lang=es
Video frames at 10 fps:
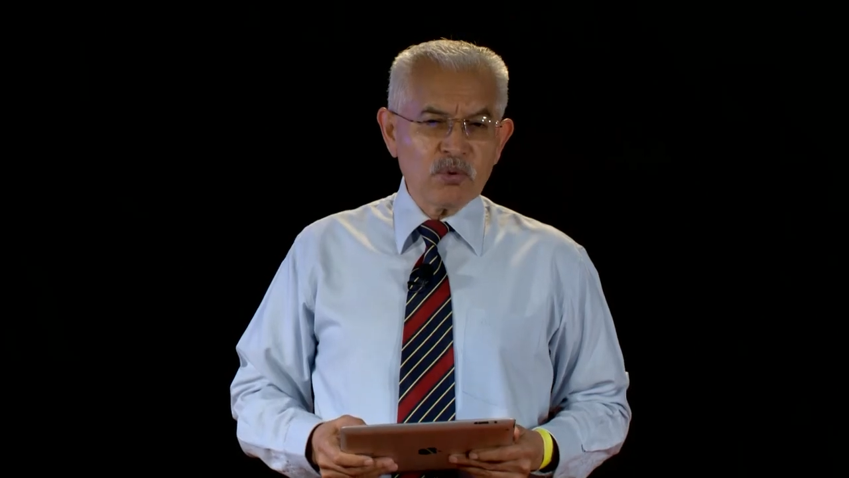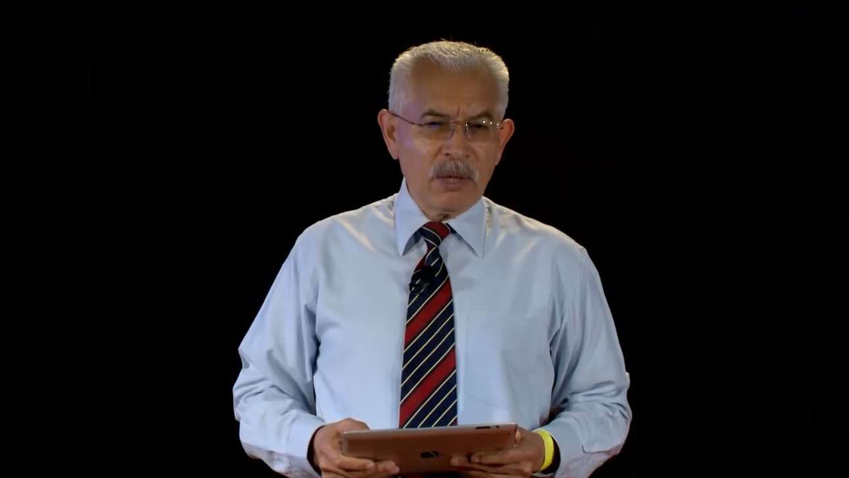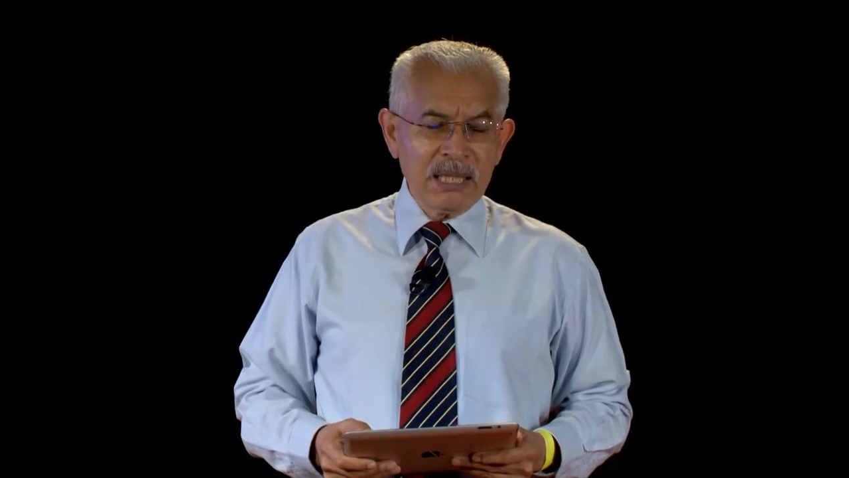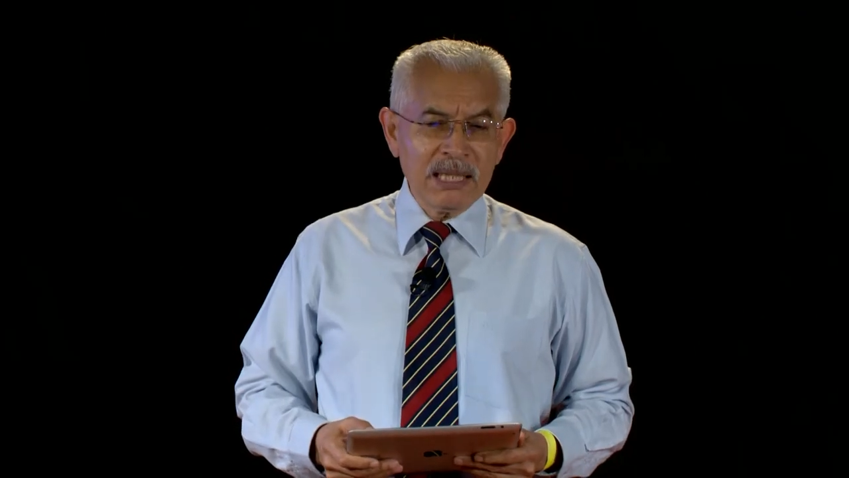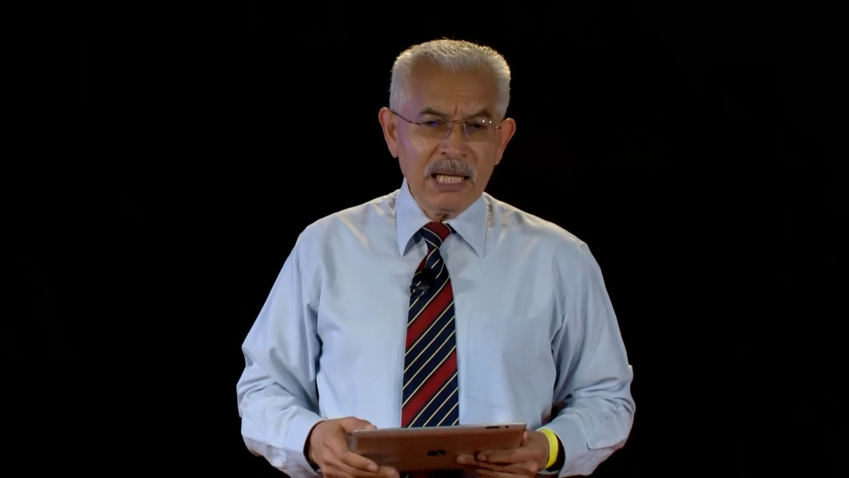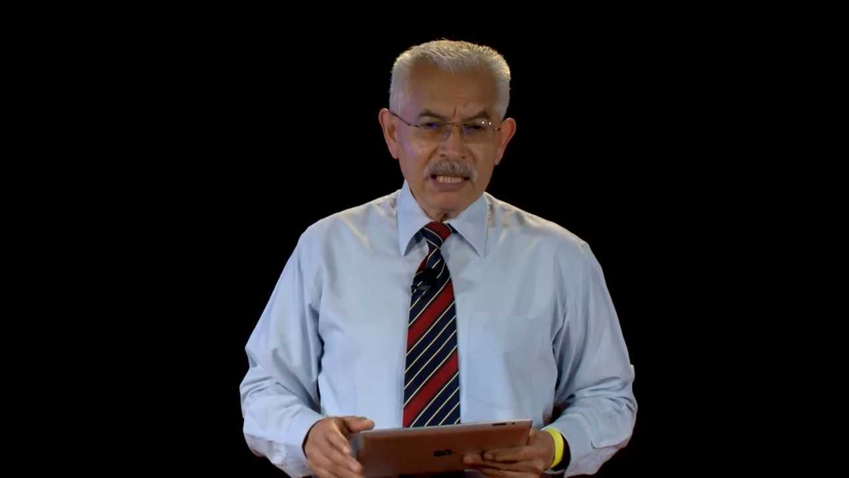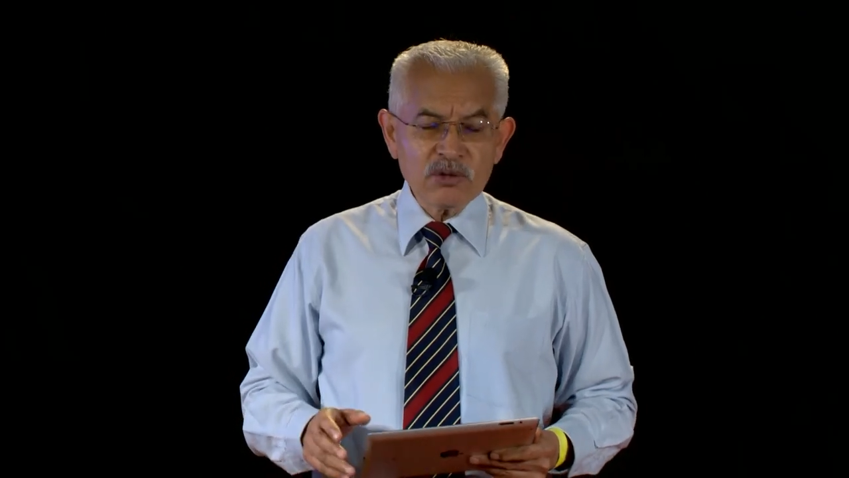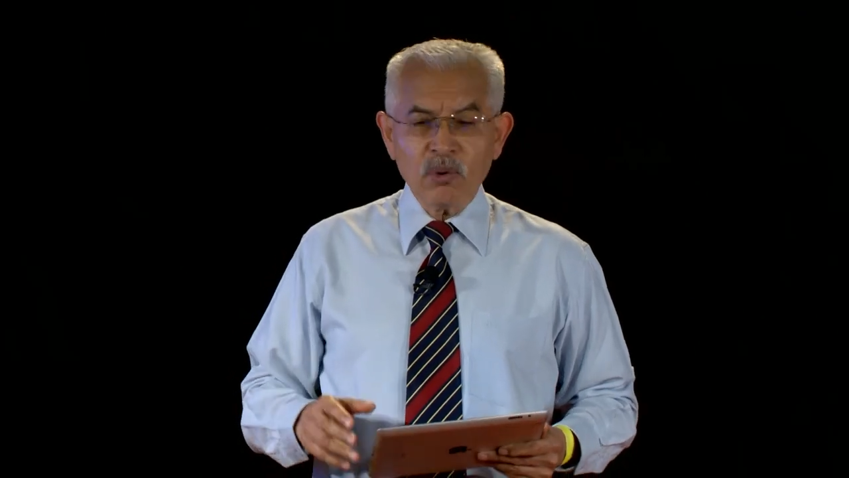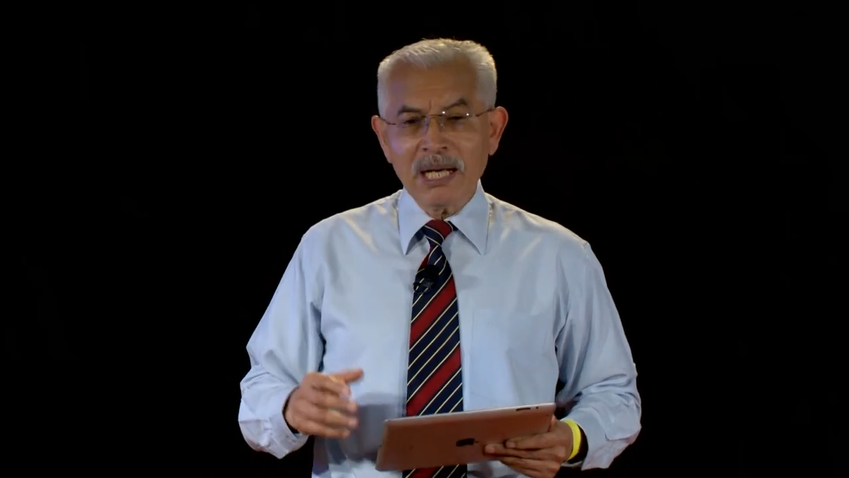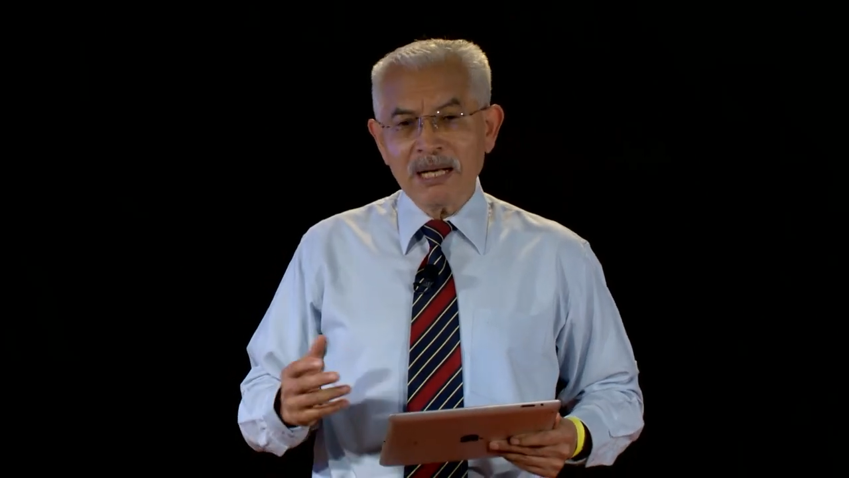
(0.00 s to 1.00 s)

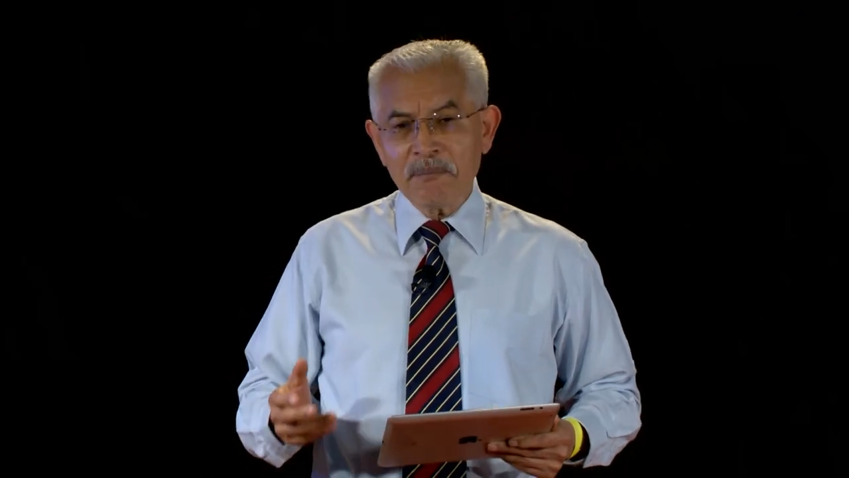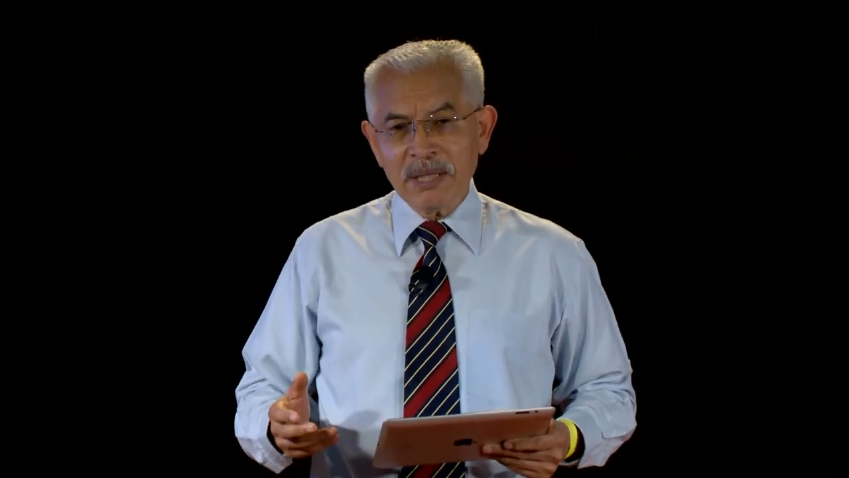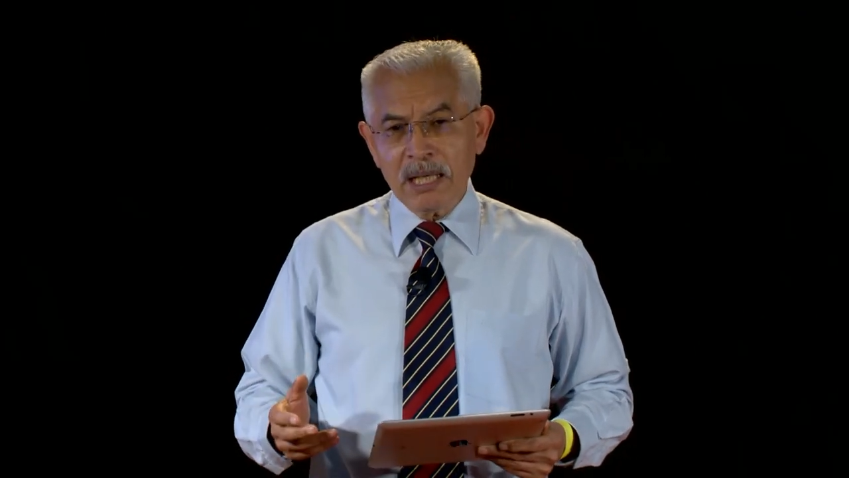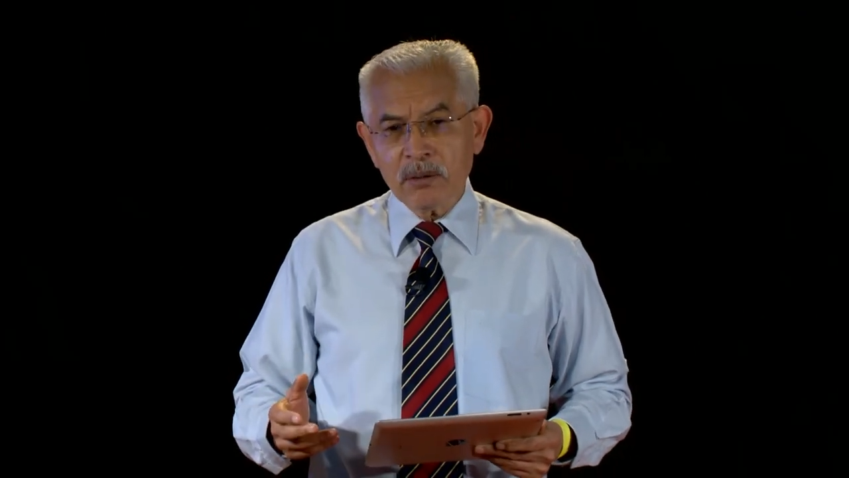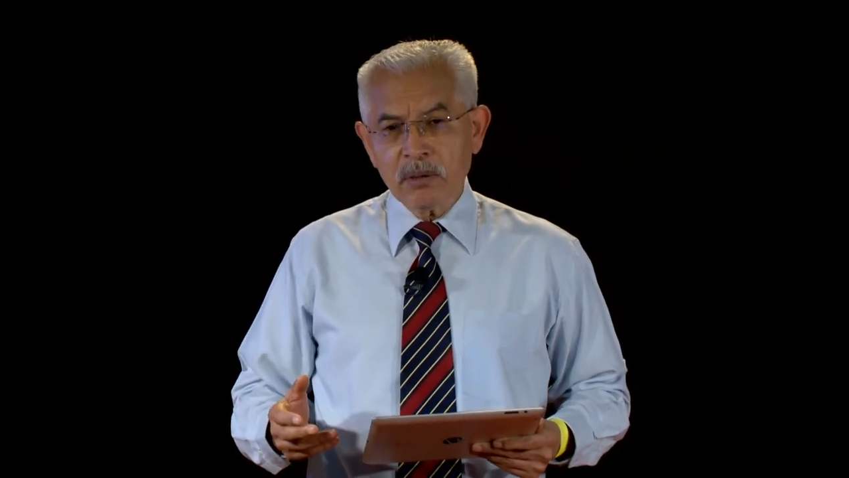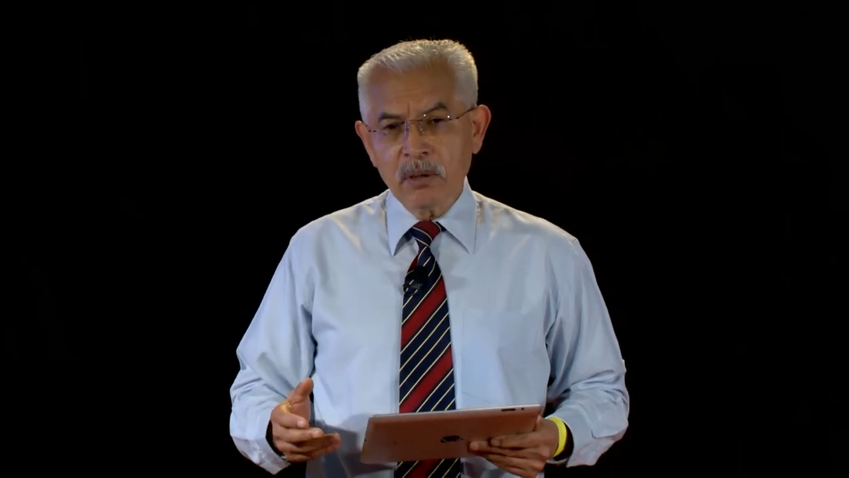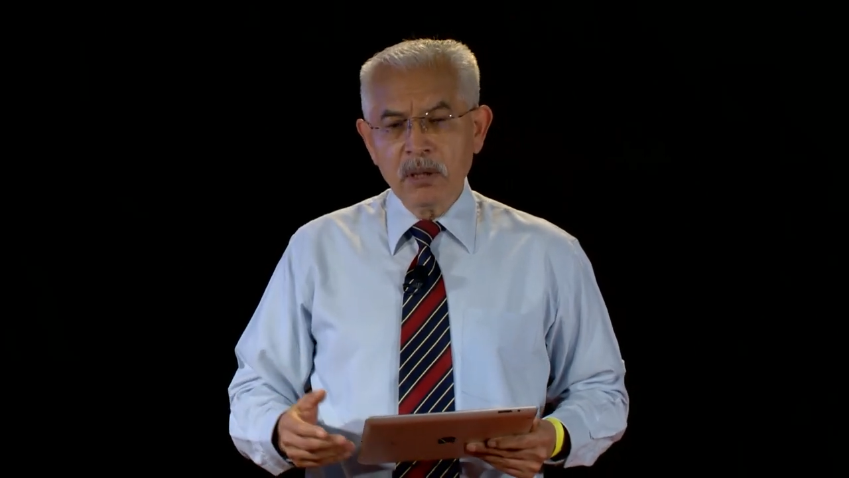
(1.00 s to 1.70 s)
cualidades o han cambiado?